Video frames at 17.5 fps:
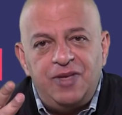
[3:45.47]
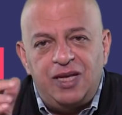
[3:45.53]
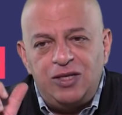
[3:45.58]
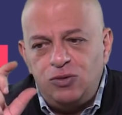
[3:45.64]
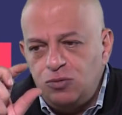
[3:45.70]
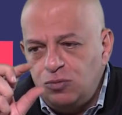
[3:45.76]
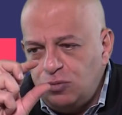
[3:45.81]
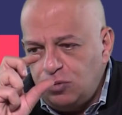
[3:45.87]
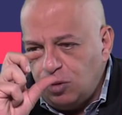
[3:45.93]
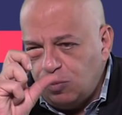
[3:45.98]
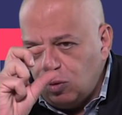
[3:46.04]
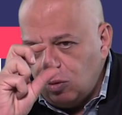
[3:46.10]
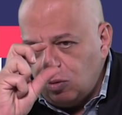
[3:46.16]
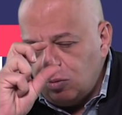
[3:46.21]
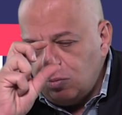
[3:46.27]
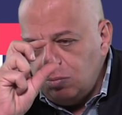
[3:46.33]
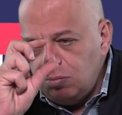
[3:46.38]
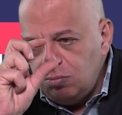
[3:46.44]
Es un
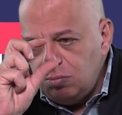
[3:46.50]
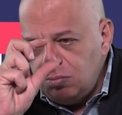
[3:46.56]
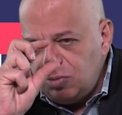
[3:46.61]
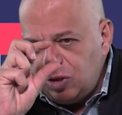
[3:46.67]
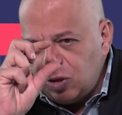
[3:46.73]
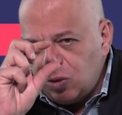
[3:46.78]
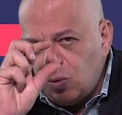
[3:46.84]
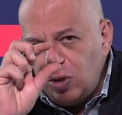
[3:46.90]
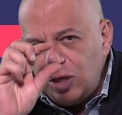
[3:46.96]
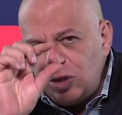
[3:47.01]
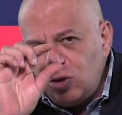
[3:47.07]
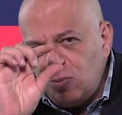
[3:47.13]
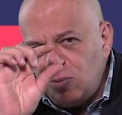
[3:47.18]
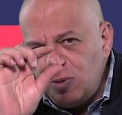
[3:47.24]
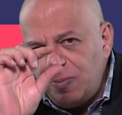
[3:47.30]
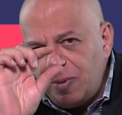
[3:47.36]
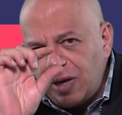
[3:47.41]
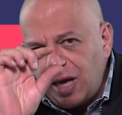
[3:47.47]
como
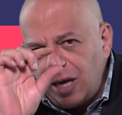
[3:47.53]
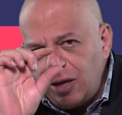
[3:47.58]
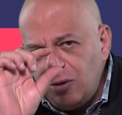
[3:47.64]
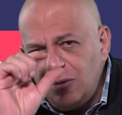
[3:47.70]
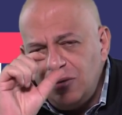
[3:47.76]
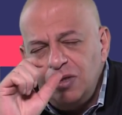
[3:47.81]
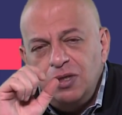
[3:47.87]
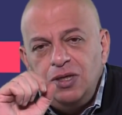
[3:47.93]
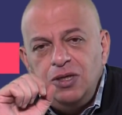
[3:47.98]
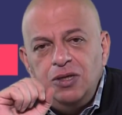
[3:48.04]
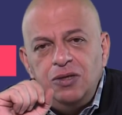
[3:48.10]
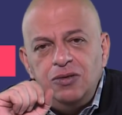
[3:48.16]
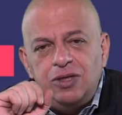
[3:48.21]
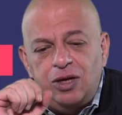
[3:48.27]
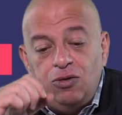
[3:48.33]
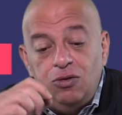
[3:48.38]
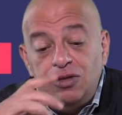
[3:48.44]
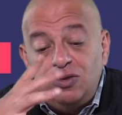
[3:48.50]
circulito muy pequeño,
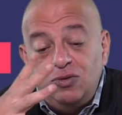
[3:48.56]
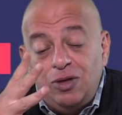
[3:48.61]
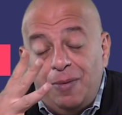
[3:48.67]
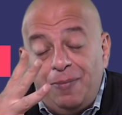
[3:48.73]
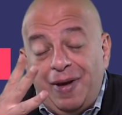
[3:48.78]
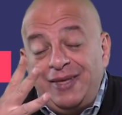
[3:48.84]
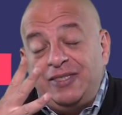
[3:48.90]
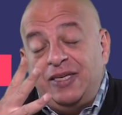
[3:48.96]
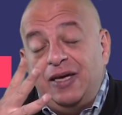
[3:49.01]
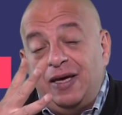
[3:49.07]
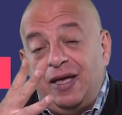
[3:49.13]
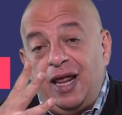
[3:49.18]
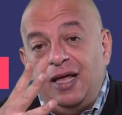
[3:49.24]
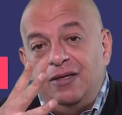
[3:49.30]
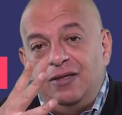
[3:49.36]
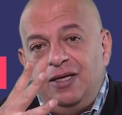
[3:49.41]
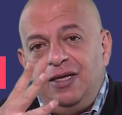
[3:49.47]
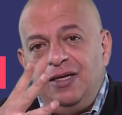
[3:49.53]
o sea, no es una base
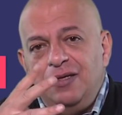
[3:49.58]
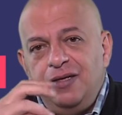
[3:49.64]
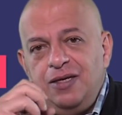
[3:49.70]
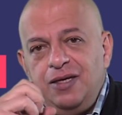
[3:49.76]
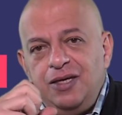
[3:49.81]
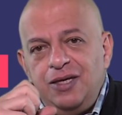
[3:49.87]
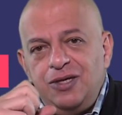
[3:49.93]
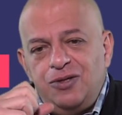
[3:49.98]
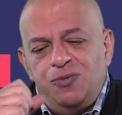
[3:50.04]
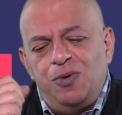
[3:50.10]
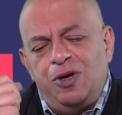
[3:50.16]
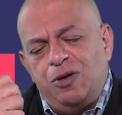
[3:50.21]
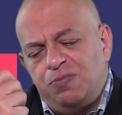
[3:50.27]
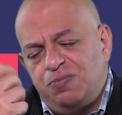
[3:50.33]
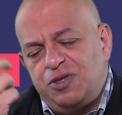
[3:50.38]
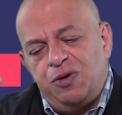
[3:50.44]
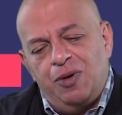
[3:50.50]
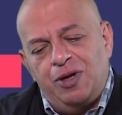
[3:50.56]
grande. Entonces,
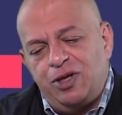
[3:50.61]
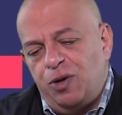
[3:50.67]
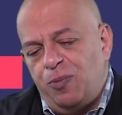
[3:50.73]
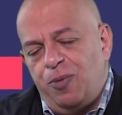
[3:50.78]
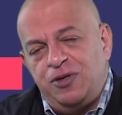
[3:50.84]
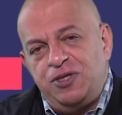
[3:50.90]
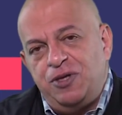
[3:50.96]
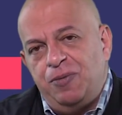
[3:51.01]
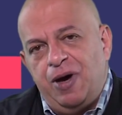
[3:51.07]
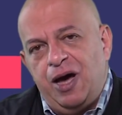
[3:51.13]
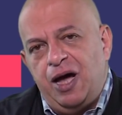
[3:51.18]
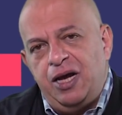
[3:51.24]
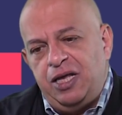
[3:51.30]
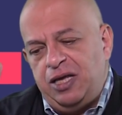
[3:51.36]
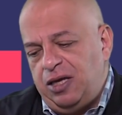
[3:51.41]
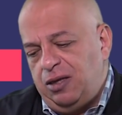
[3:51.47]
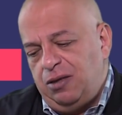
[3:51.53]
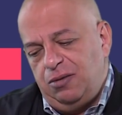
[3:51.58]
bueno, si pues igual te lo puedes
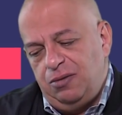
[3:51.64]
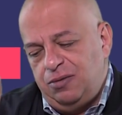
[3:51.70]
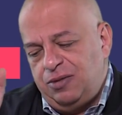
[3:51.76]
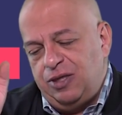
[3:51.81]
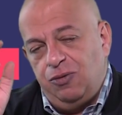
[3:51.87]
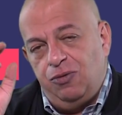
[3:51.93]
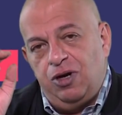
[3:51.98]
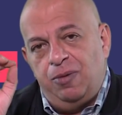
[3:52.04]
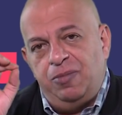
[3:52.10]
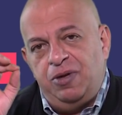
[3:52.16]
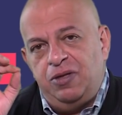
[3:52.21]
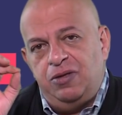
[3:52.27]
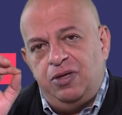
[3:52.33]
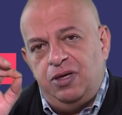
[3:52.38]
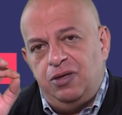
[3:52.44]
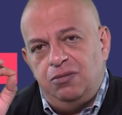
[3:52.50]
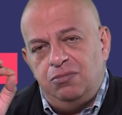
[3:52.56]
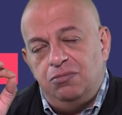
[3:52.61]
llevar y
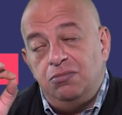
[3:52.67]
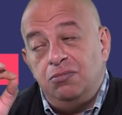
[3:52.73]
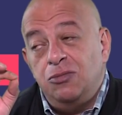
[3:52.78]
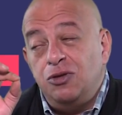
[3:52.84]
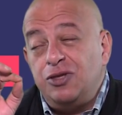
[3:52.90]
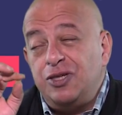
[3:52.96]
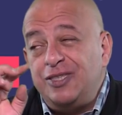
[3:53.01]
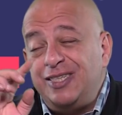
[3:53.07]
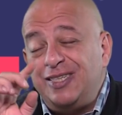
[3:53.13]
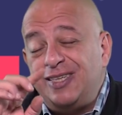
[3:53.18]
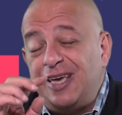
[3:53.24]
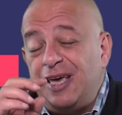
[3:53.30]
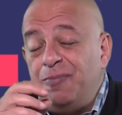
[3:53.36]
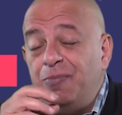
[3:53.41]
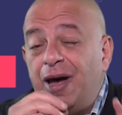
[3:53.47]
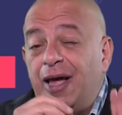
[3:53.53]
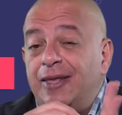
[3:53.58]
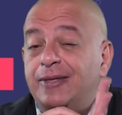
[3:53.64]
seguramente, no sé si se
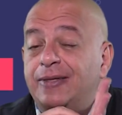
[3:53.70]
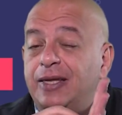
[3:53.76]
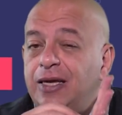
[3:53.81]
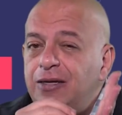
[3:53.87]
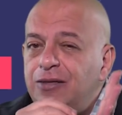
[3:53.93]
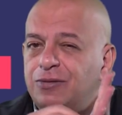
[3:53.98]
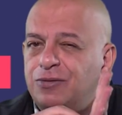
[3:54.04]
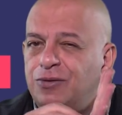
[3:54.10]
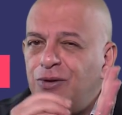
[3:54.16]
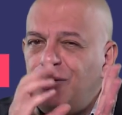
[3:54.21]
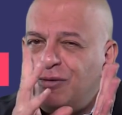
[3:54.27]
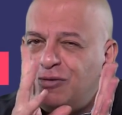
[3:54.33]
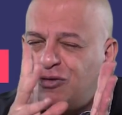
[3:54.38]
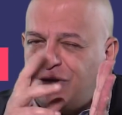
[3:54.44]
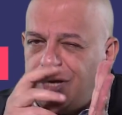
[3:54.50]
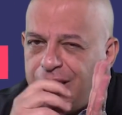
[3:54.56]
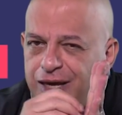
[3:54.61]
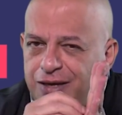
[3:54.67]
imante, no lo
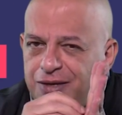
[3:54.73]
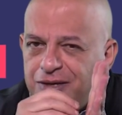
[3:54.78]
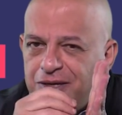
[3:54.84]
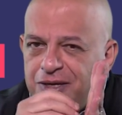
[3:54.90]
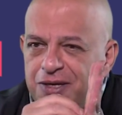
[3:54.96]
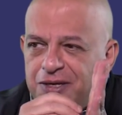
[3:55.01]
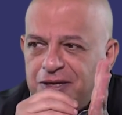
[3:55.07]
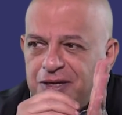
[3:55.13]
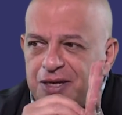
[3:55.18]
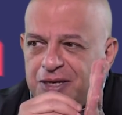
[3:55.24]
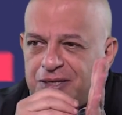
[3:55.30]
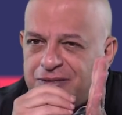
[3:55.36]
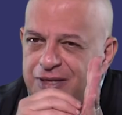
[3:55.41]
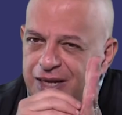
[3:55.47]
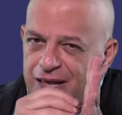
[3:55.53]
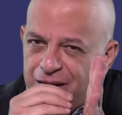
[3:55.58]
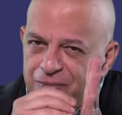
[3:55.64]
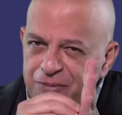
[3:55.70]
sé,
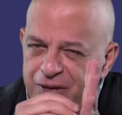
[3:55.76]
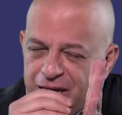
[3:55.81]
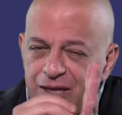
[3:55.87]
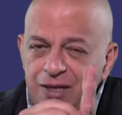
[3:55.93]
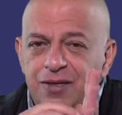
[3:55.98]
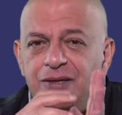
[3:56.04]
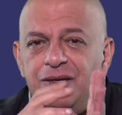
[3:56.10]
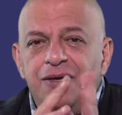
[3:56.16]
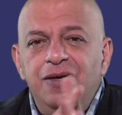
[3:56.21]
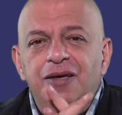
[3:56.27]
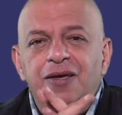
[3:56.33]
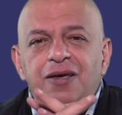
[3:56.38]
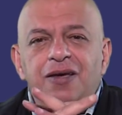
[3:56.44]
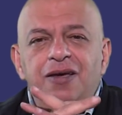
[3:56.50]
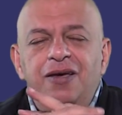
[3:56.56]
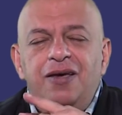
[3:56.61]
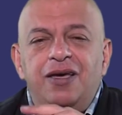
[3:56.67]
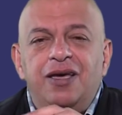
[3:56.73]
estaría bien
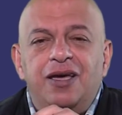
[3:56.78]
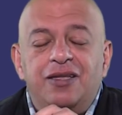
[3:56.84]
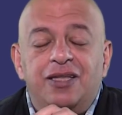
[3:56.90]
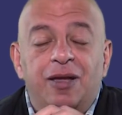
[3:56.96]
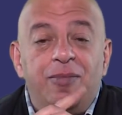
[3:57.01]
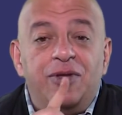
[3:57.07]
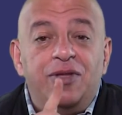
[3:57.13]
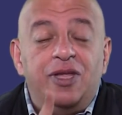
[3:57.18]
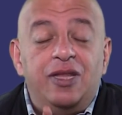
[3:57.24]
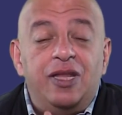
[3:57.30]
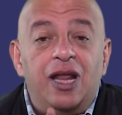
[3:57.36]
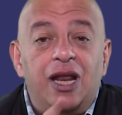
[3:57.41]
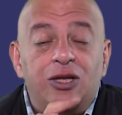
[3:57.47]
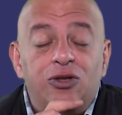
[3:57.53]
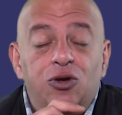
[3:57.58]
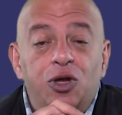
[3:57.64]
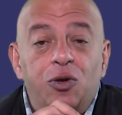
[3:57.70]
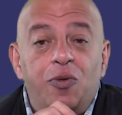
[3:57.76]
eh, también tiene
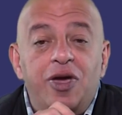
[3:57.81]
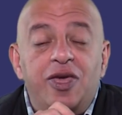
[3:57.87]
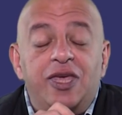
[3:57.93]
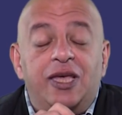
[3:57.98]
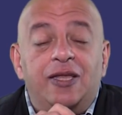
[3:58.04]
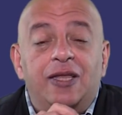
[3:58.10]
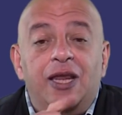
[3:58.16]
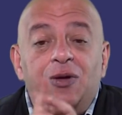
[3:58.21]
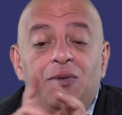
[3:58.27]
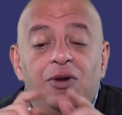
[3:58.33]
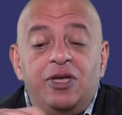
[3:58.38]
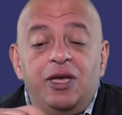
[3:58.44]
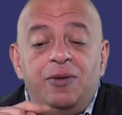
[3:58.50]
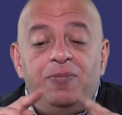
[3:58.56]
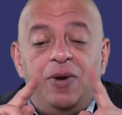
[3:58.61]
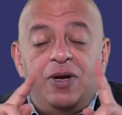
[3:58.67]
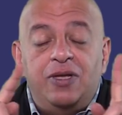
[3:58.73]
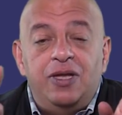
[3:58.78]
lector de huella digital en
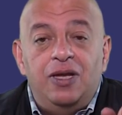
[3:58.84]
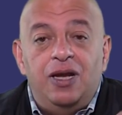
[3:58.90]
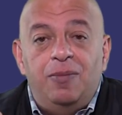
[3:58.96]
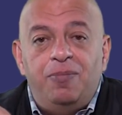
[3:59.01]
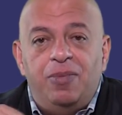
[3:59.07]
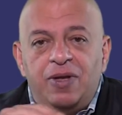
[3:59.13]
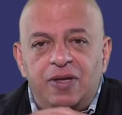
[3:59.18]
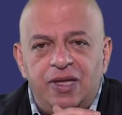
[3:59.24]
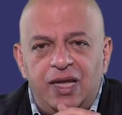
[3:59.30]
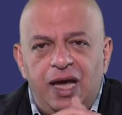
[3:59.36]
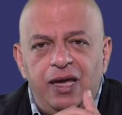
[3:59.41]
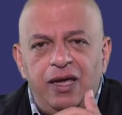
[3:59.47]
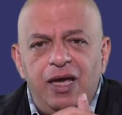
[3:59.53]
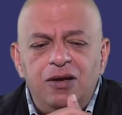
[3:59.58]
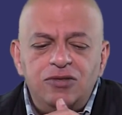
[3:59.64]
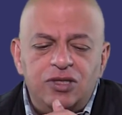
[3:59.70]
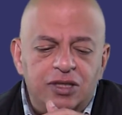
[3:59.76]
cualquier parte de la pantalla.